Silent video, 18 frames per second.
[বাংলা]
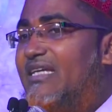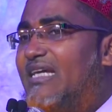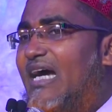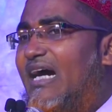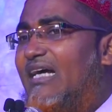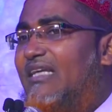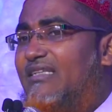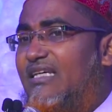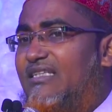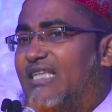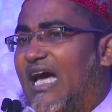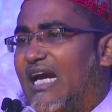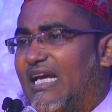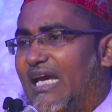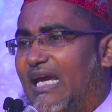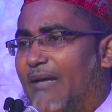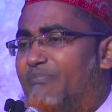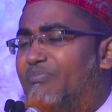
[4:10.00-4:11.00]
এই জায়গাতে
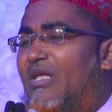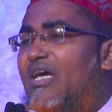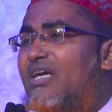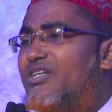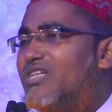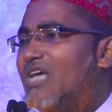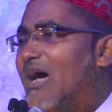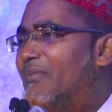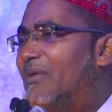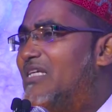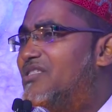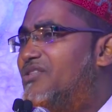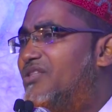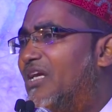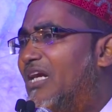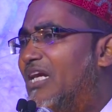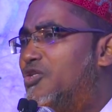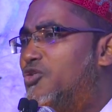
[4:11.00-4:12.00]
থাকে স্বামী
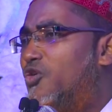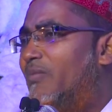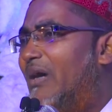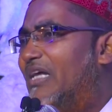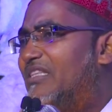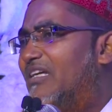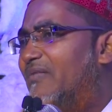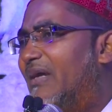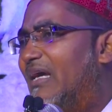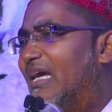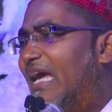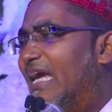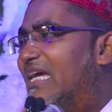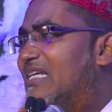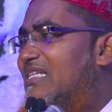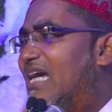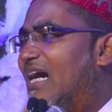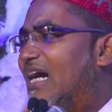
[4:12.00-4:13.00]
স্ত্রী চুমা দেবে
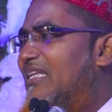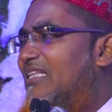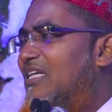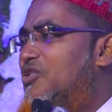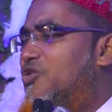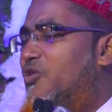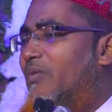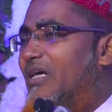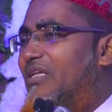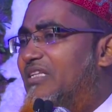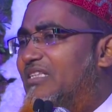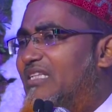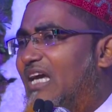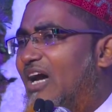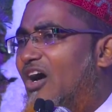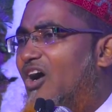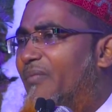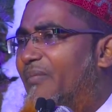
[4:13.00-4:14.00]
এই জায়গাতে চুমা
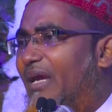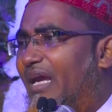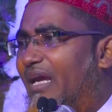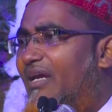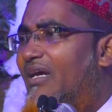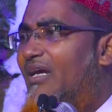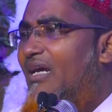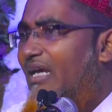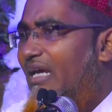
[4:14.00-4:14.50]
দিতে হবে